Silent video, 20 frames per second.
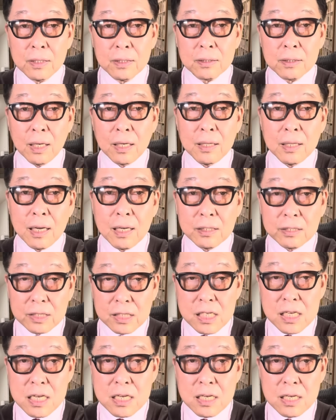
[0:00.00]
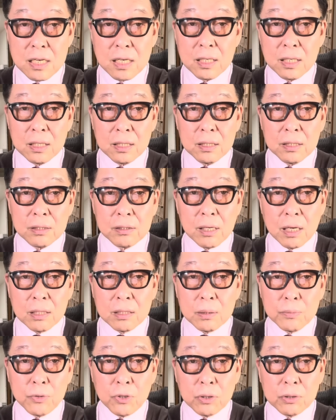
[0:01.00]
ただし、さっ
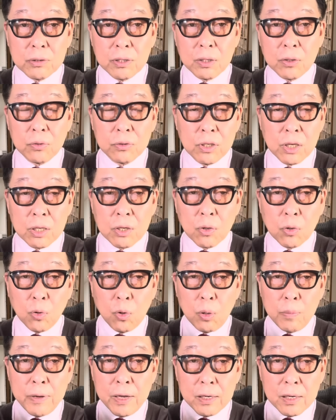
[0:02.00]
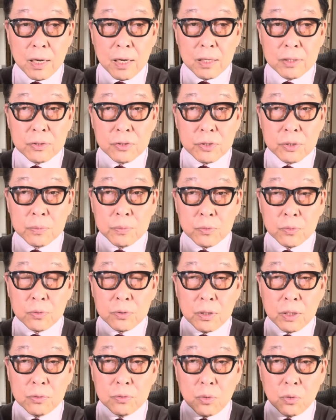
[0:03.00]
きも言ったように、駒が自
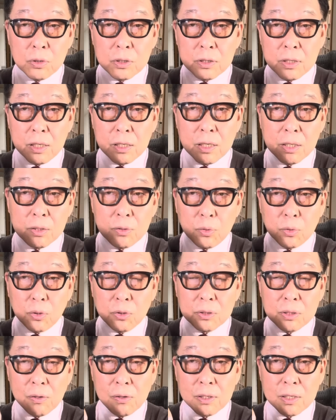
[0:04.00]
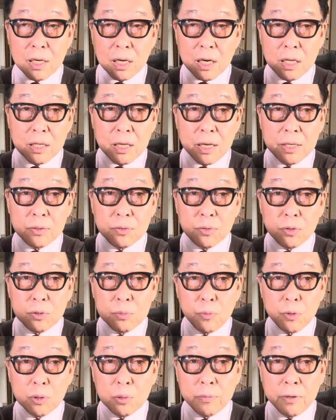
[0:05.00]
分で動きなどこ行くかわからないとい
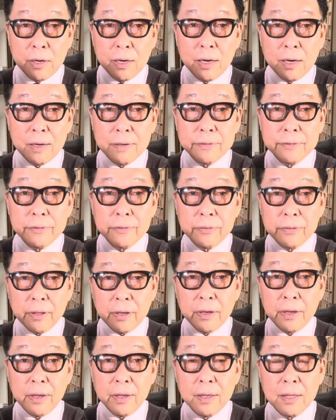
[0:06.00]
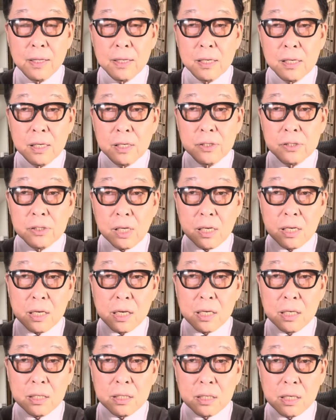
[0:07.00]
うものもあるので、世
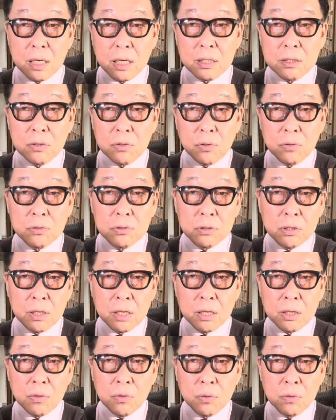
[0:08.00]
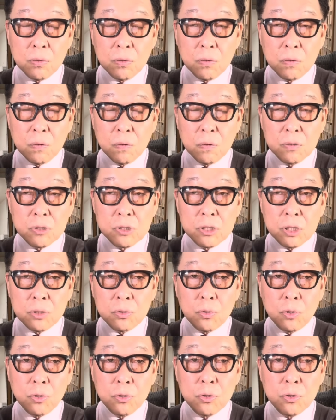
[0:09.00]
界各国でこの進
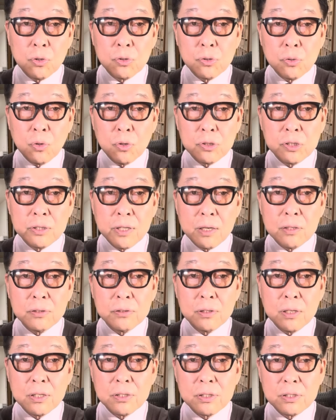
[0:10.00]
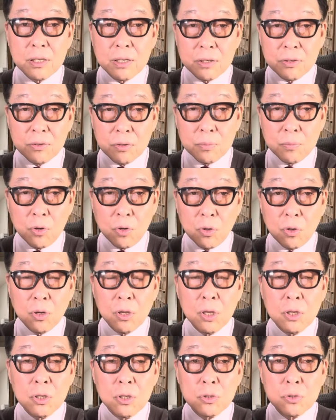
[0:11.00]
路の予想をしてるんですけれども、
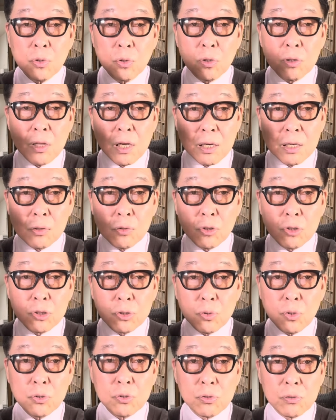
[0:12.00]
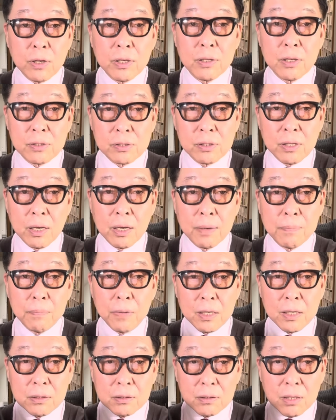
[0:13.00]
その中の一つはですね、
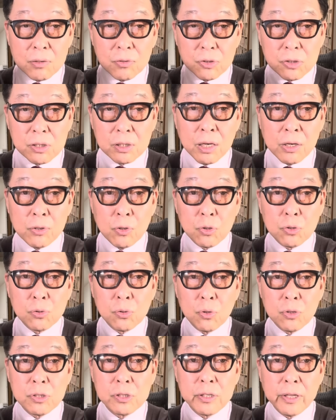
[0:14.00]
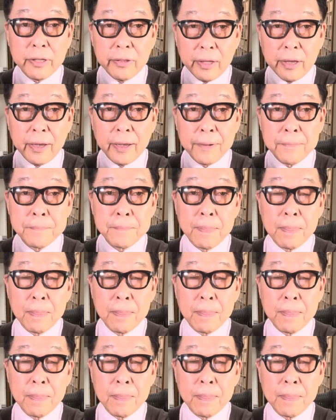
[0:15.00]
全く違う予想をしてて、